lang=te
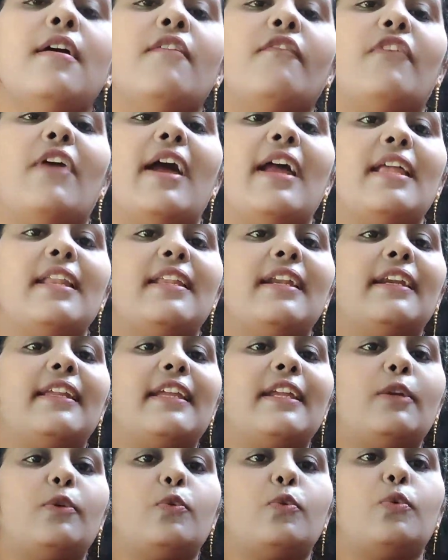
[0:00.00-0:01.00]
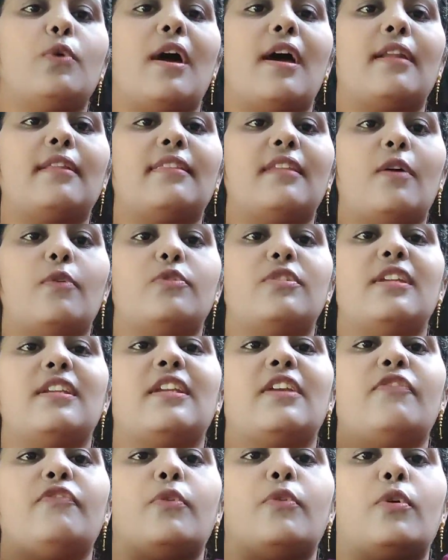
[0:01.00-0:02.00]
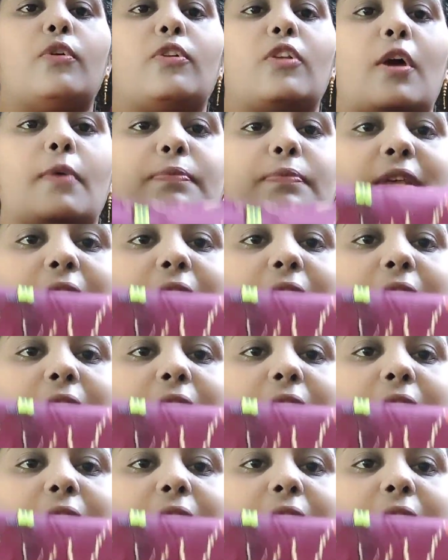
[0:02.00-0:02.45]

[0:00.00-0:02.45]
ఫైవ్ హండ్రెడ్ కి టూ ఆర్ థౌసండ్ కి ఫోర్ టాప్స్